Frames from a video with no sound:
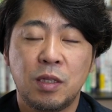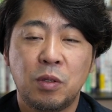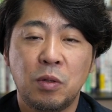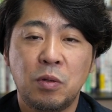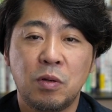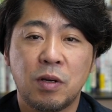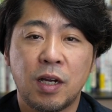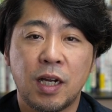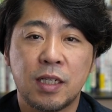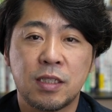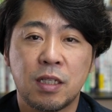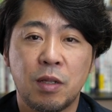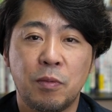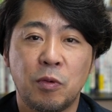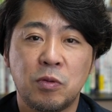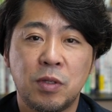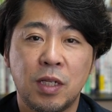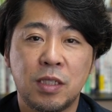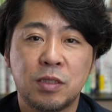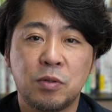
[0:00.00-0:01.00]
どこの会社で
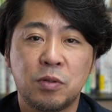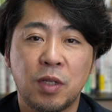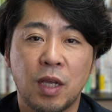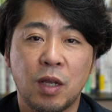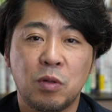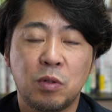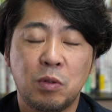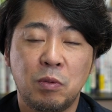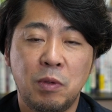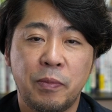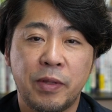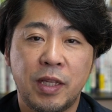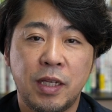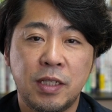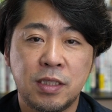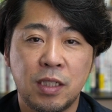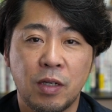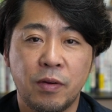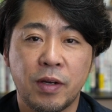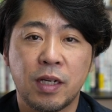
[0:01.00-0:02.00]
も同じことやろうと思えばで
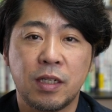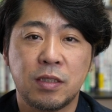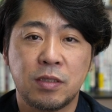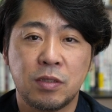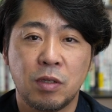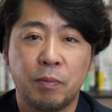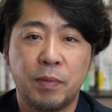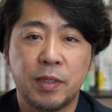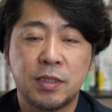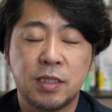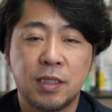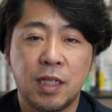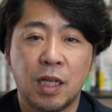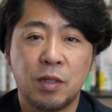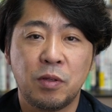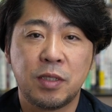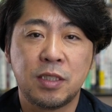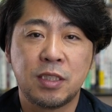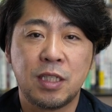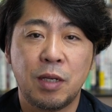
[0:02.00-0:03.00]
きちゃうわけですよ。別に何
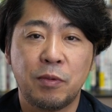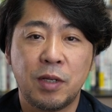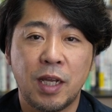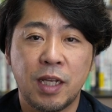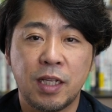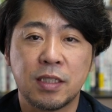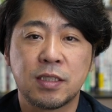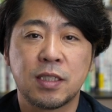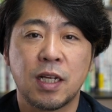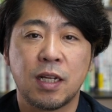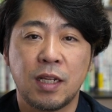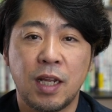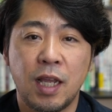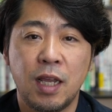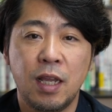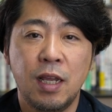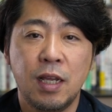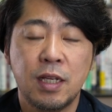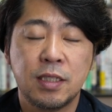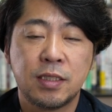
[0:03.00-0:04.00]
の規制もないですから
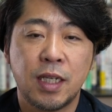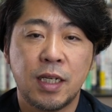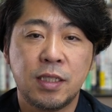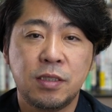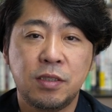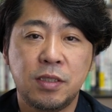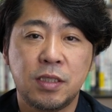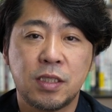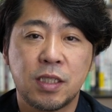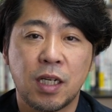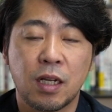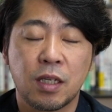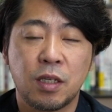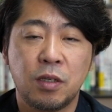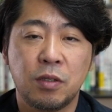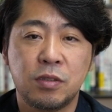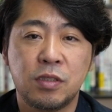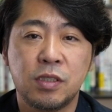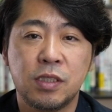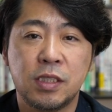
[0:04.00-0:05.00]
ね。30日から
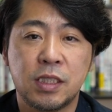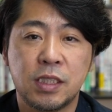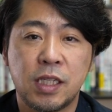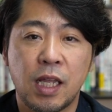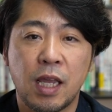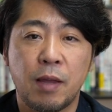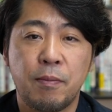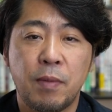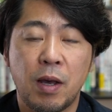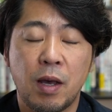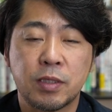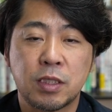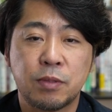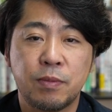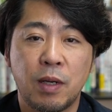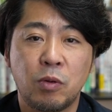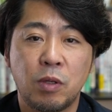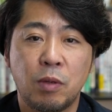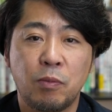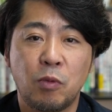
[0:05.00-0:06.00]
90日で、まあ、
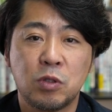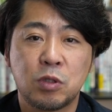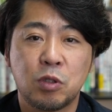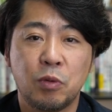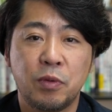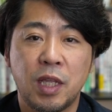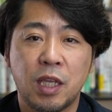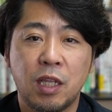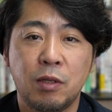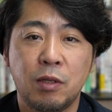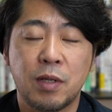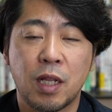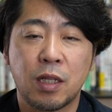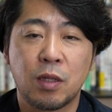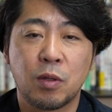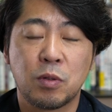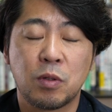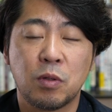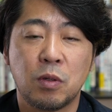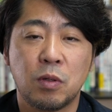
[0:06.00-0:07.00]
スマホで申し込みるなん
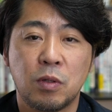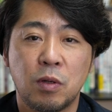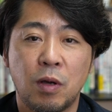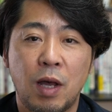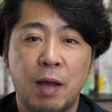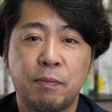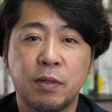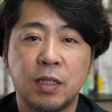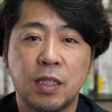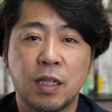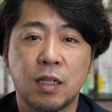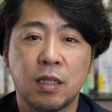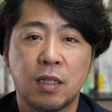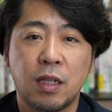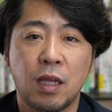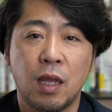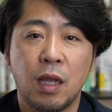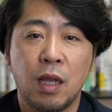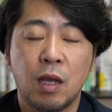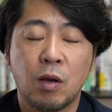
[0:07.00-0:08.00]
てことのアプリなん
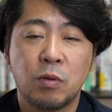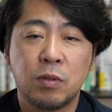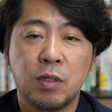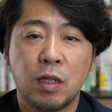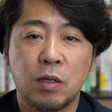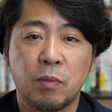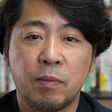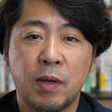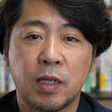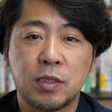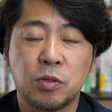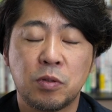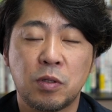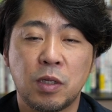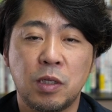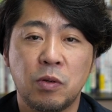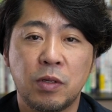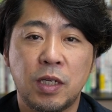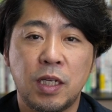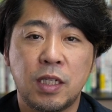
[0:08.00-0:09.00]
て、こんなの、まあ、ちょっ
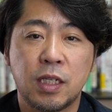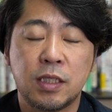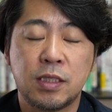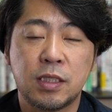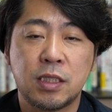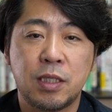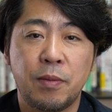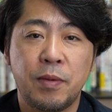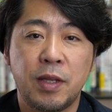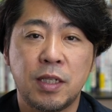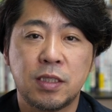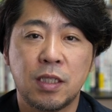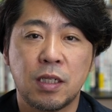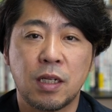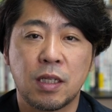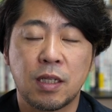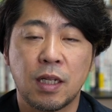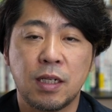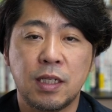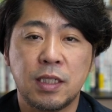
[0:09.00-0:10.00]
と気の利いた
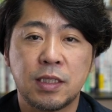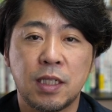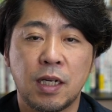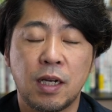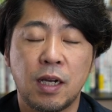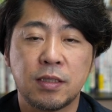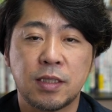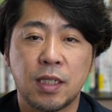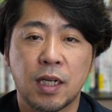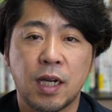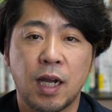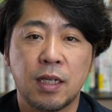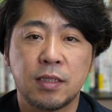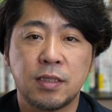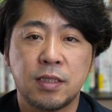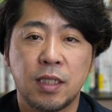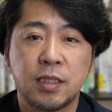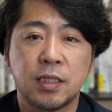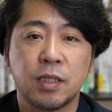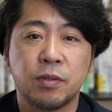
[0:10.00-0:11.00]
システムエンジニアだったら2、3ヶ月で開
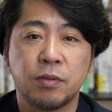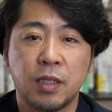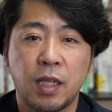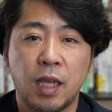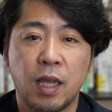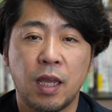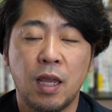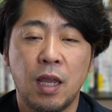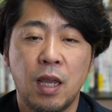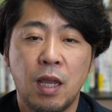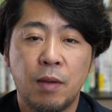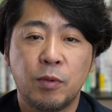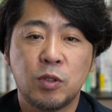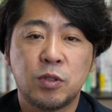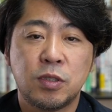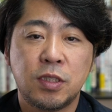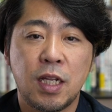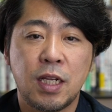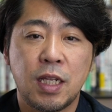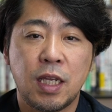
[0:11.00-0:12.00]
発できちゃうんで、もう
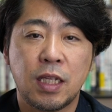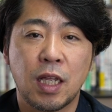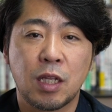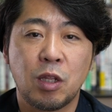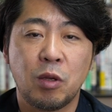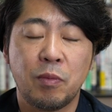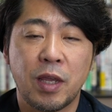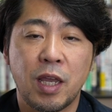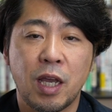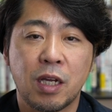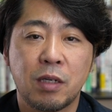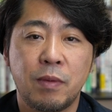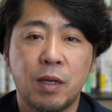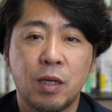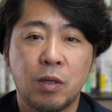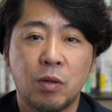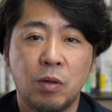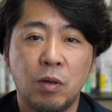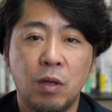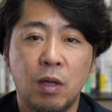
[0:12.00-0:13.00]
すでに、例えば100
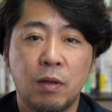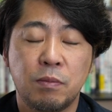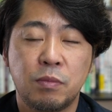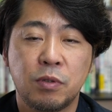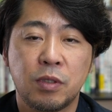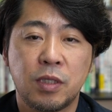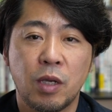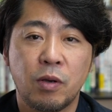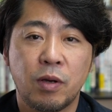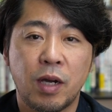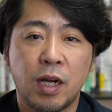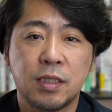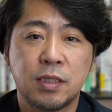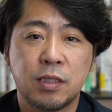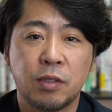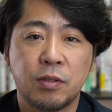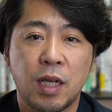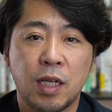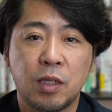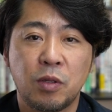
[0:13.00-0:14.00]
万個物件を管理し
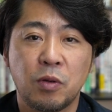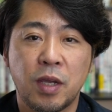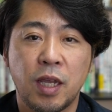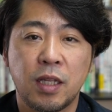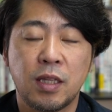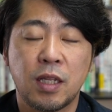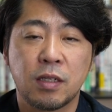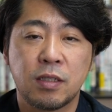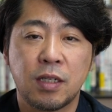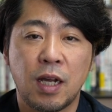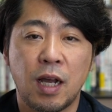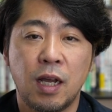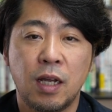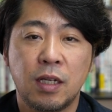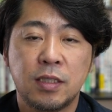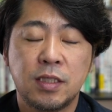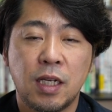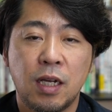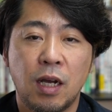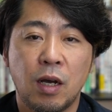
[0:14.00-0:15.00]
てる大東建託
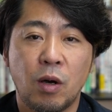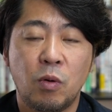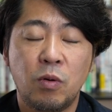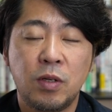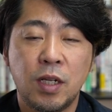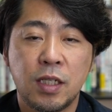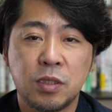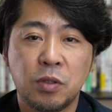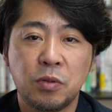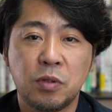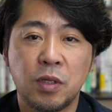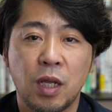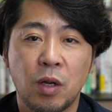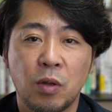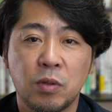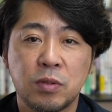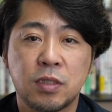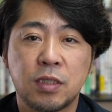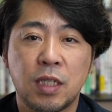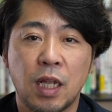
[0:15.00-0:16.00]
が、じゃあ、同じことや
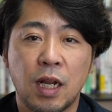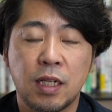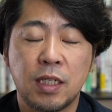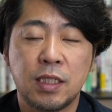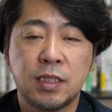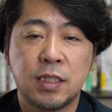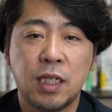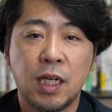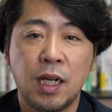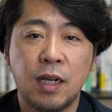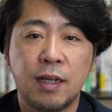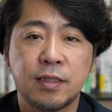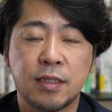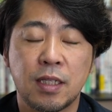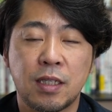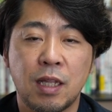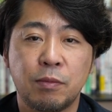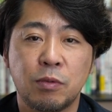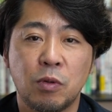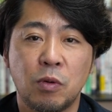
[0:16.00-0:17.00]
ろうって言ったら、2、3ヶ月
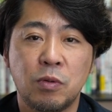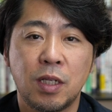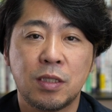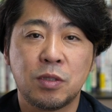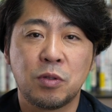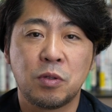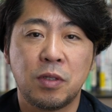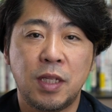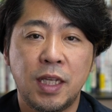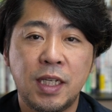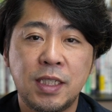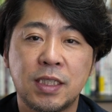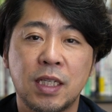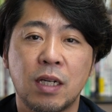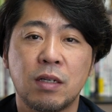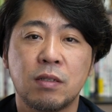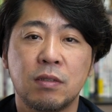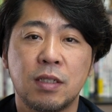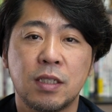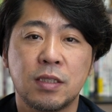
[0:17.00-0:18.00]
で多分同じことでき
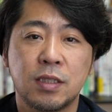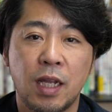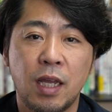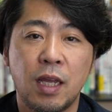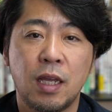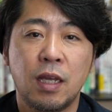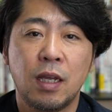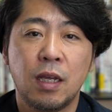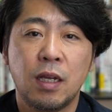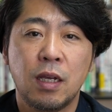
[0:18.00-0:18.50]
ちゃうんですね。